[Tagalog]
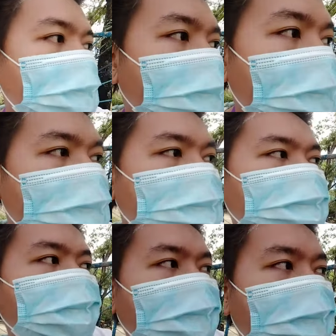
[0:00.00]

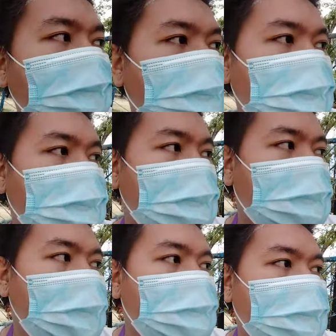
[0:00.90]
April to,
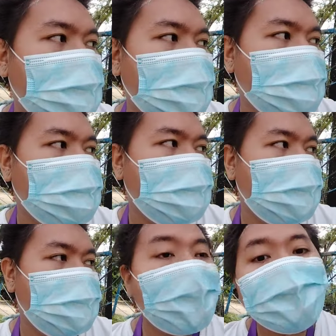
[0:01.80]
April
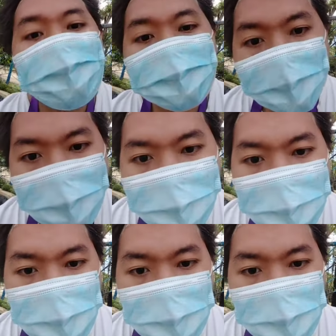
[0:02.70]
19,